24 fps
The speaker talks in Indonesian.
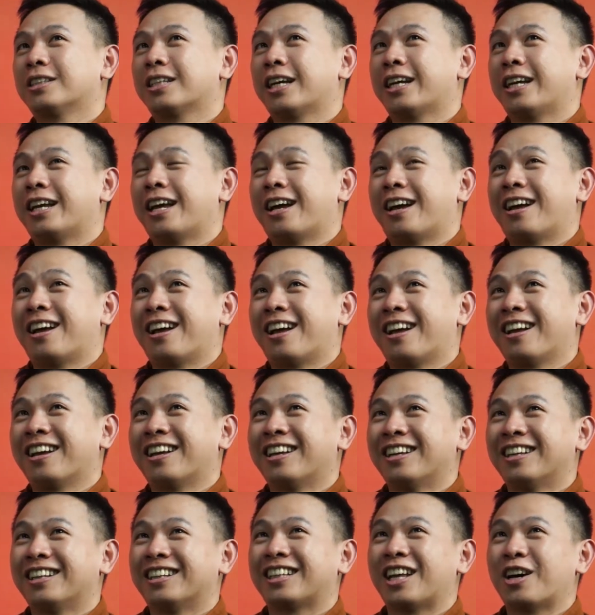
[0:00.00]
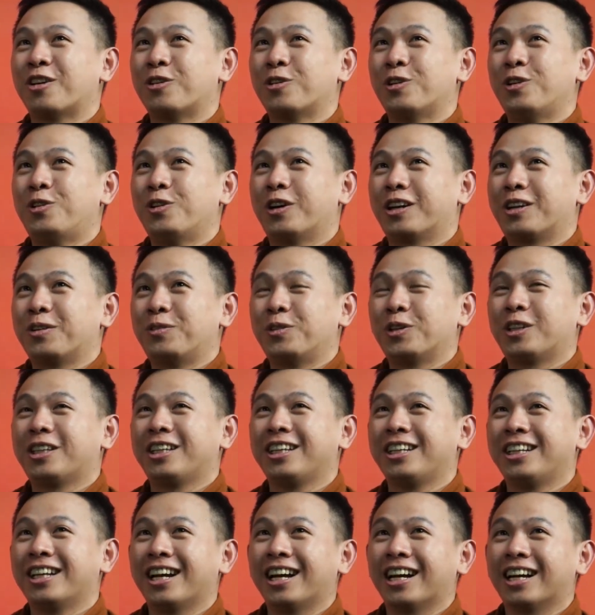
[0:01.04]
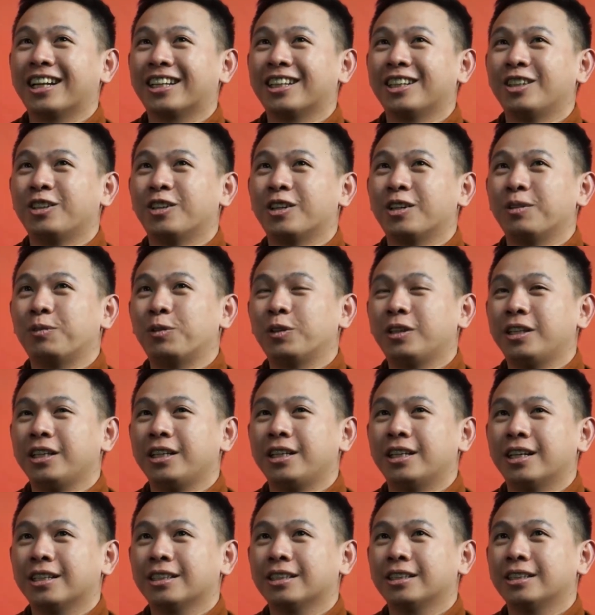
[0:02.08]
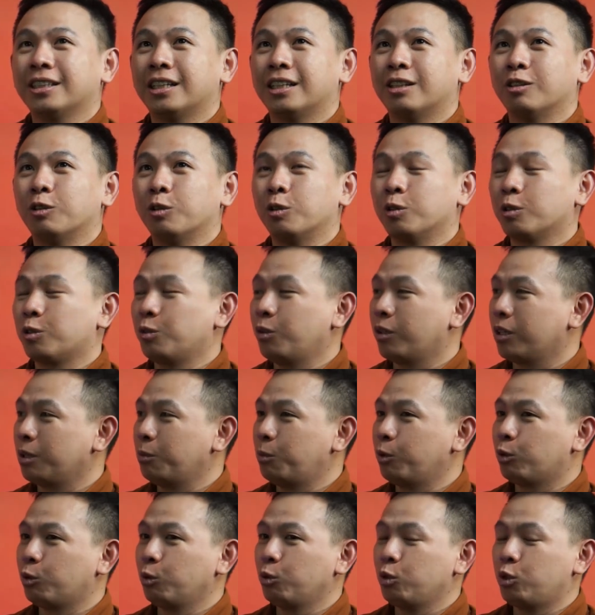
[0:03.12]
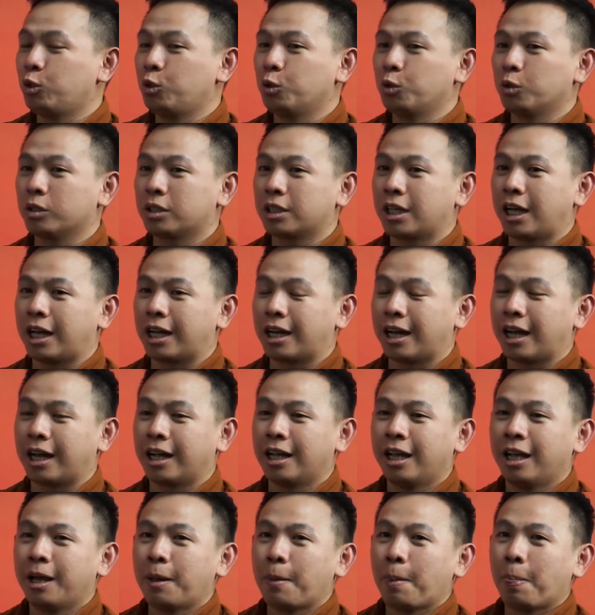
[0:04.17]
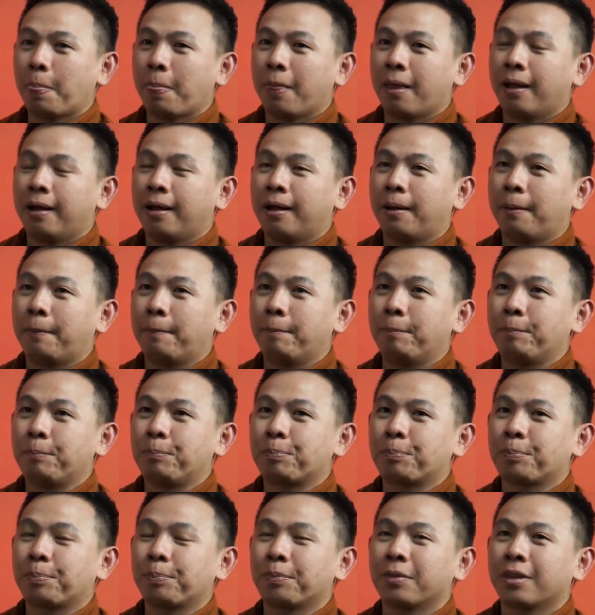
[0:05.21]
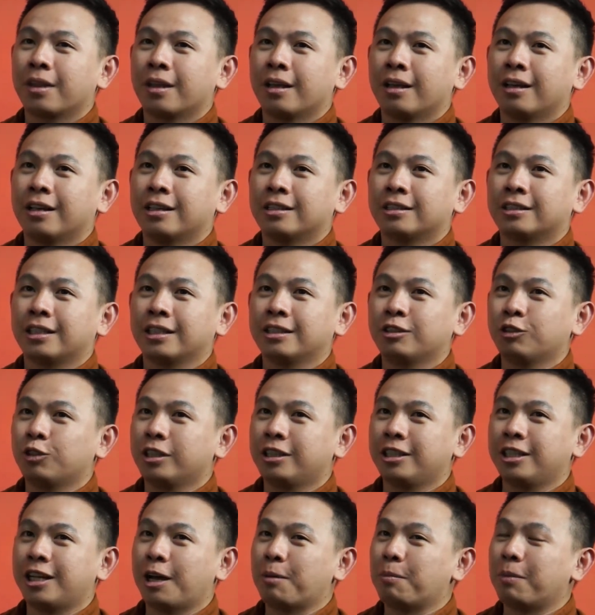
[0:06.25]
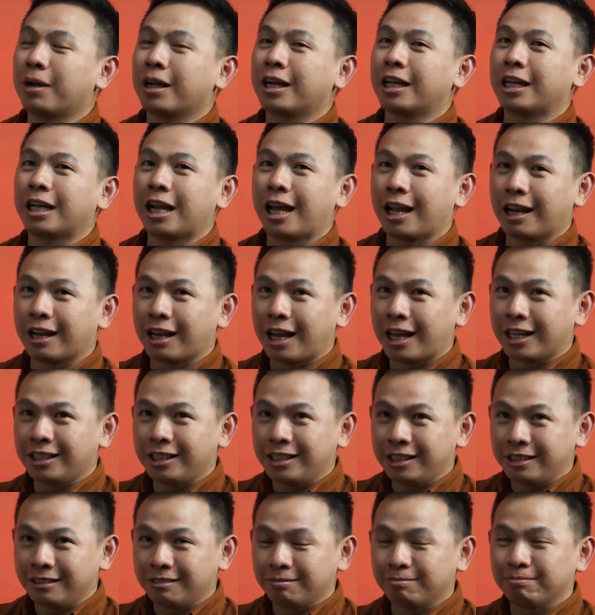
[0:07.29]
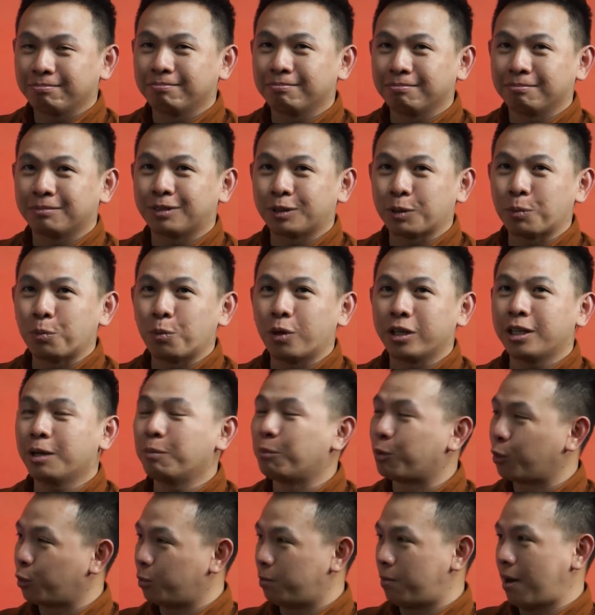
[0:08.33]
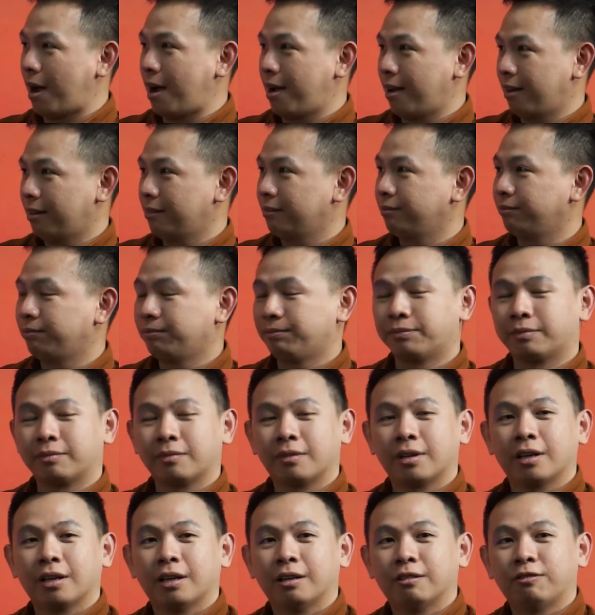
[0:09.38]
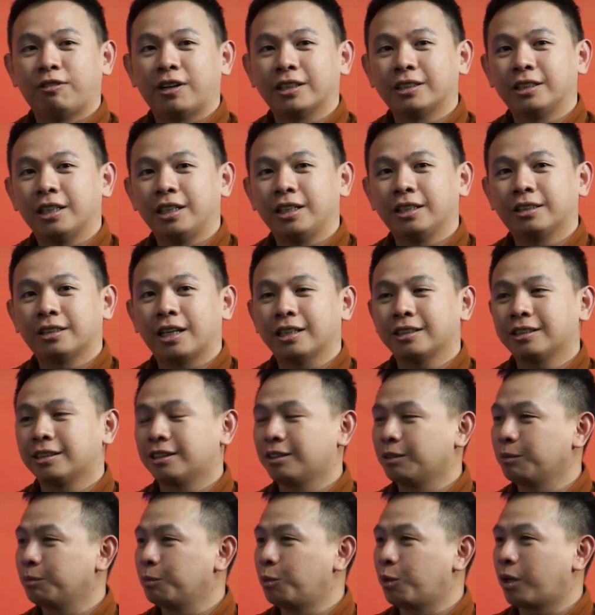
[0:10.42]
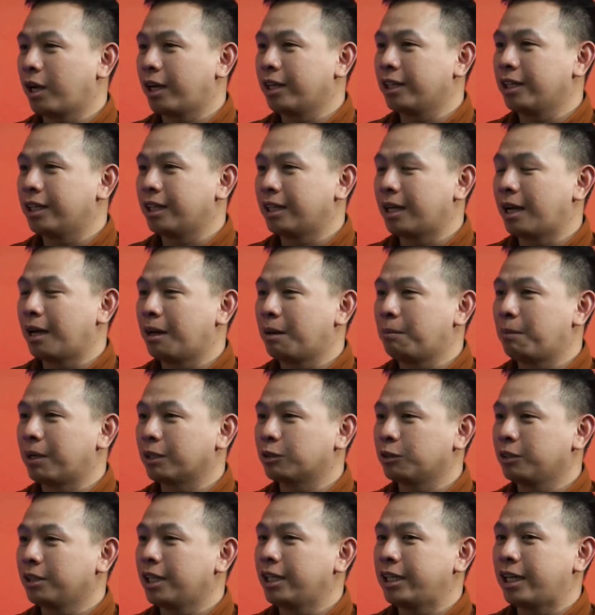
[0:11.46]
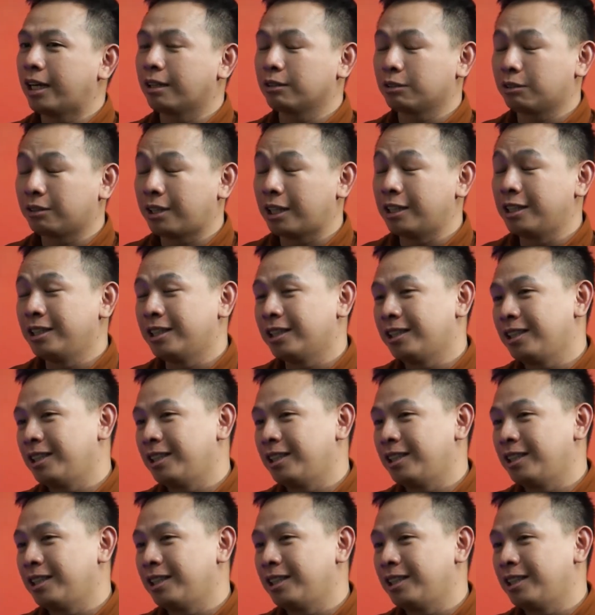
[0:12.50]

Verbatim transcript: saya tahun 2003, angkatan 2003 dan lulus 2007 sekarang, um, saya sudah tidak mengenal lagi semuanya berubah. Hmm fasilitas bukan uh, maksudnya yang tadinya